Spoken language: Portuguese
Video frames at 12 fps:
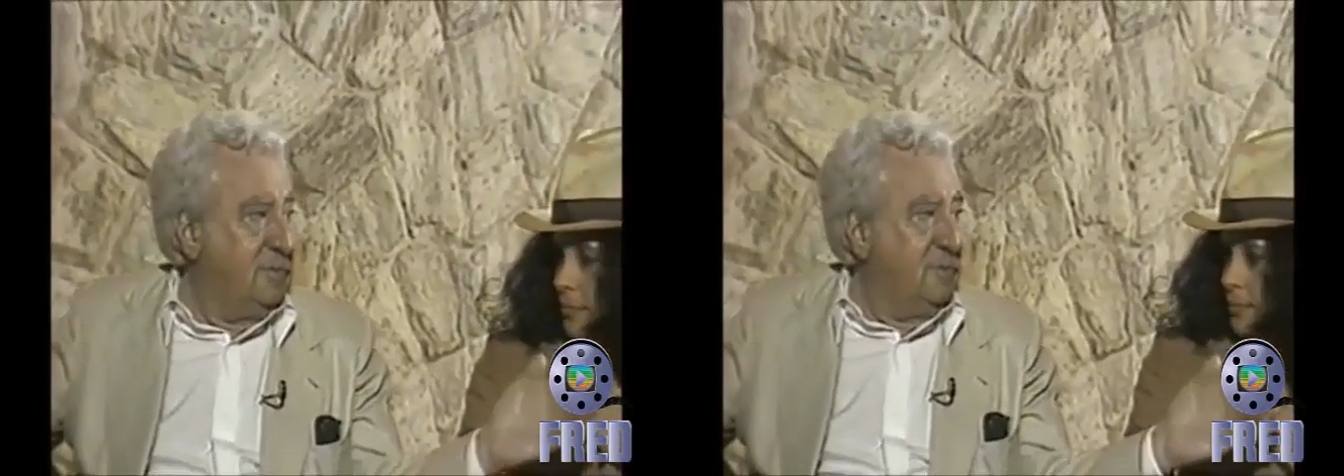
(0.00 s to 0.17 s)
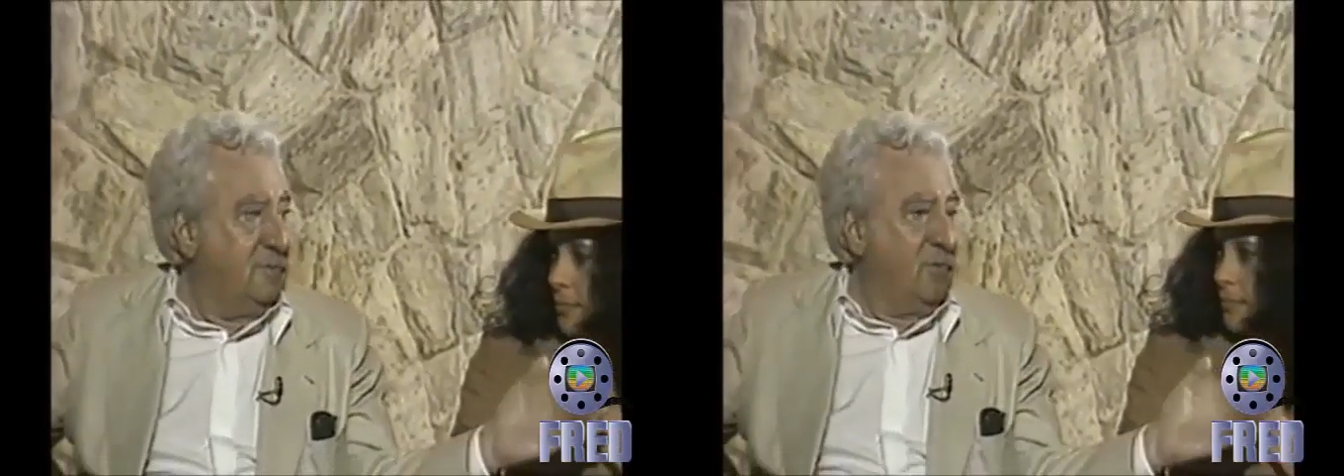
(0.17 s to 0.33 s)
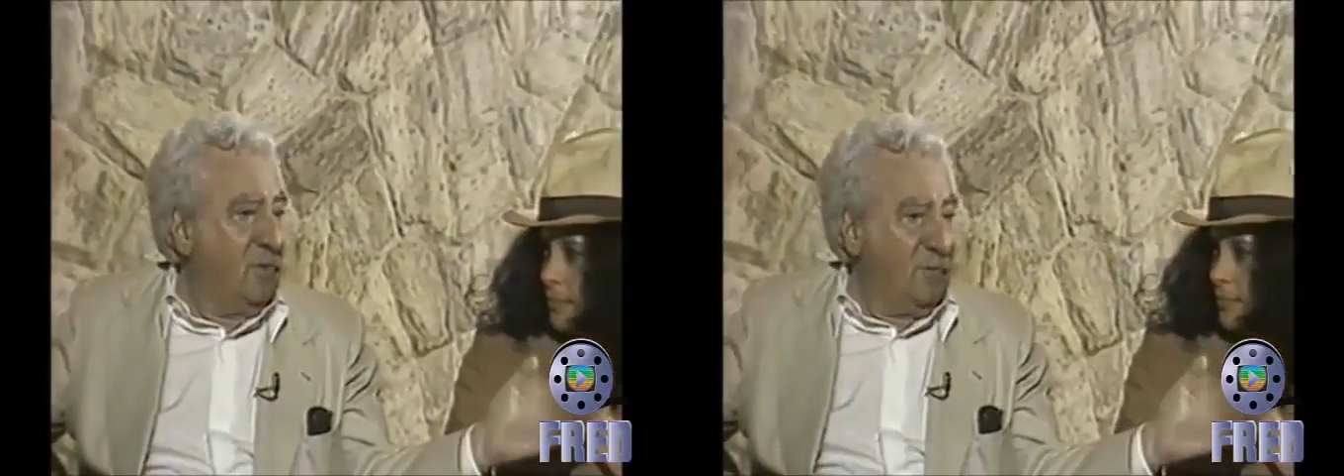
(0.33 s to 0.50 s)

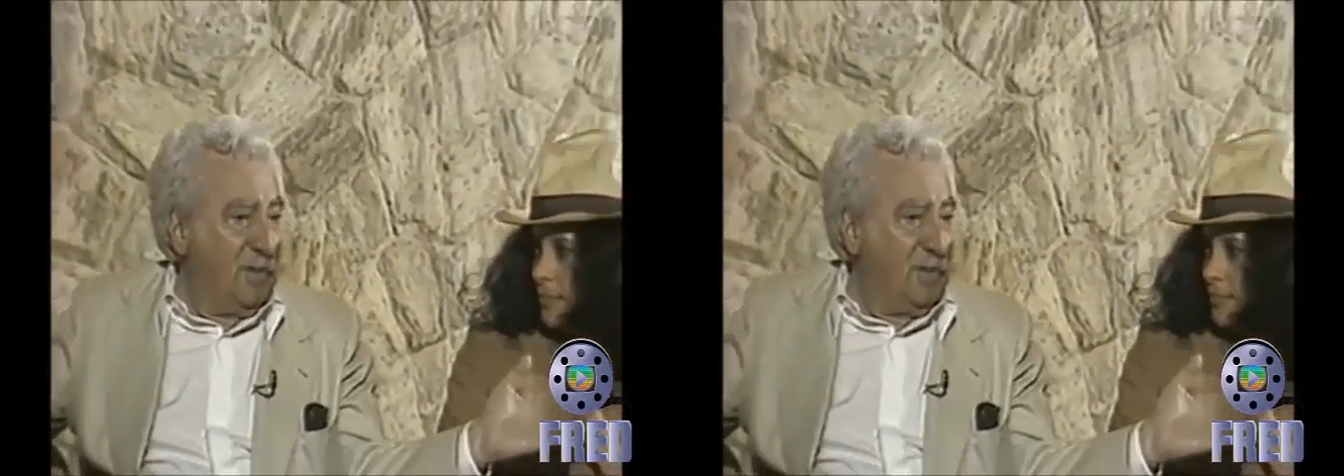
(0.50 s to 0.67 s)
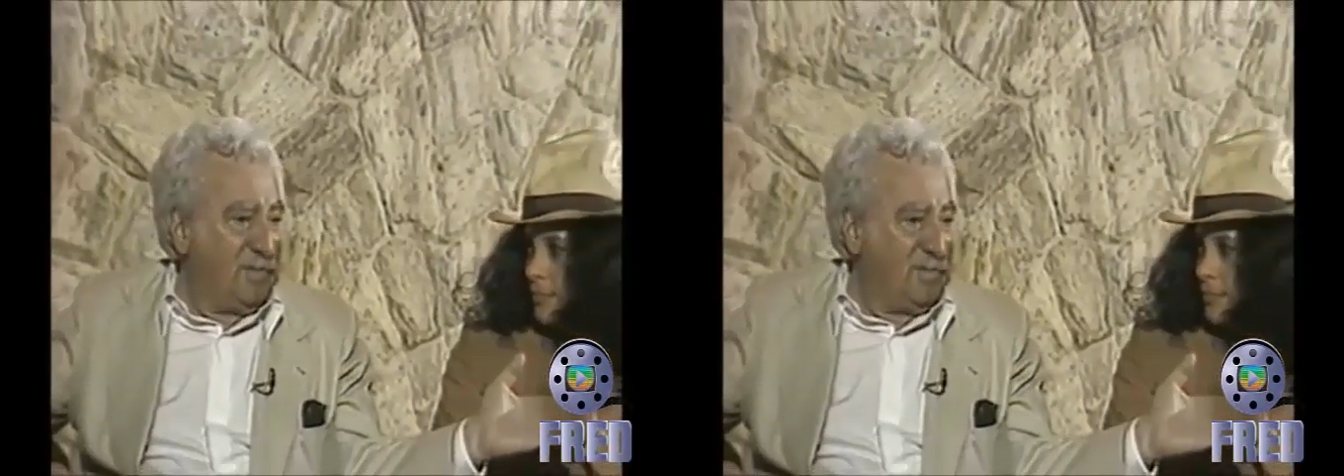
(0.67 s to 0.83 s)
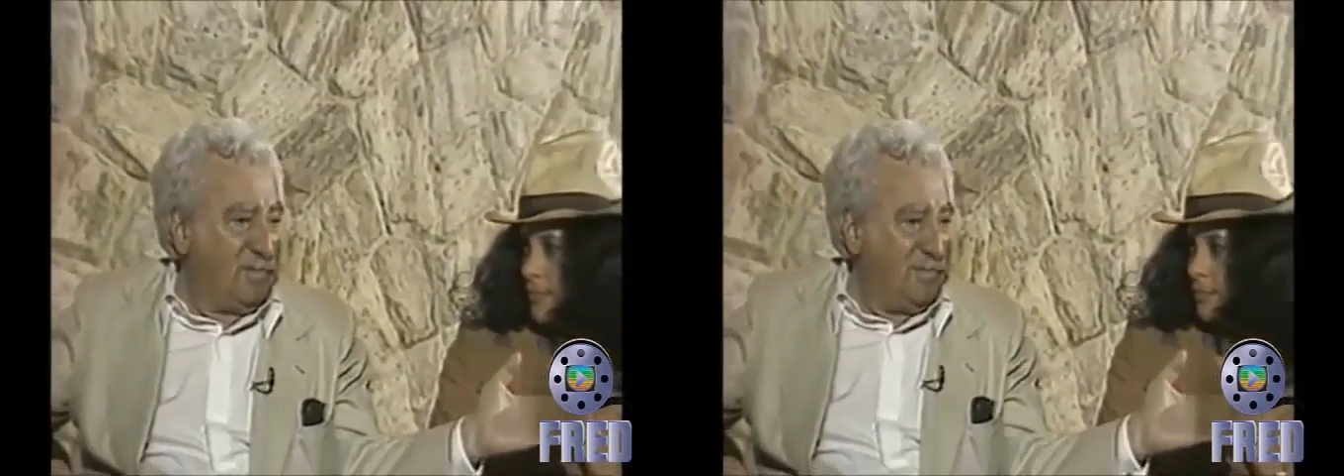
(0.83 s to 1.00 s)
do meu
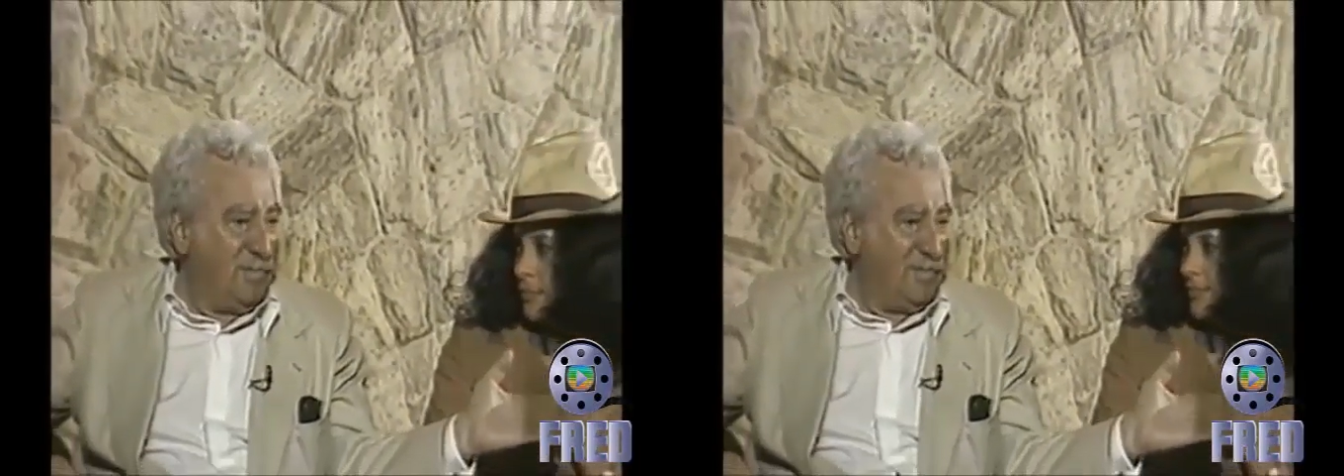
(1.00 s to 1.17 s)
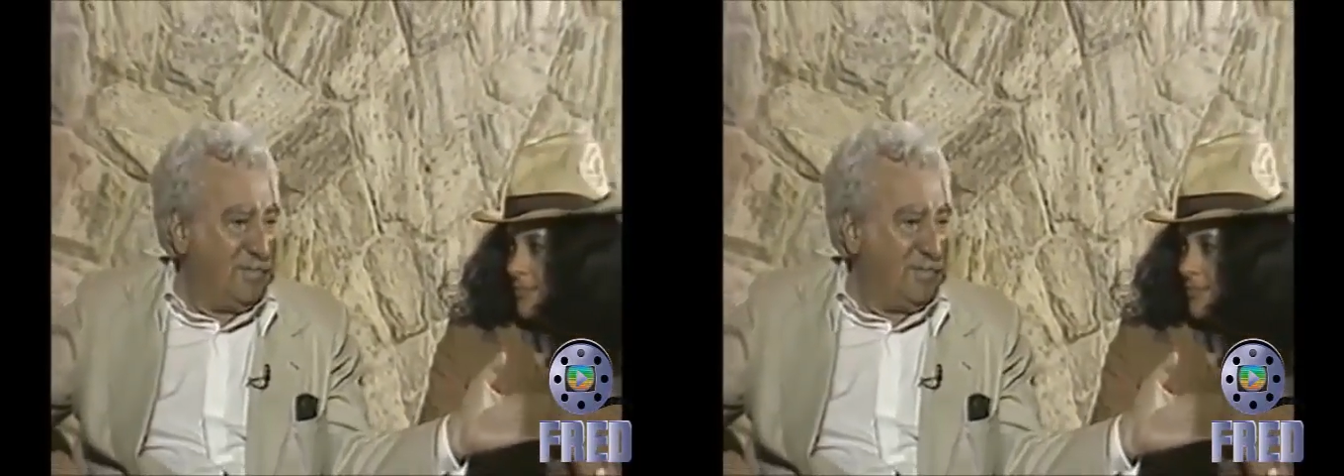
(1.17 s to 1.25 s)
mestre.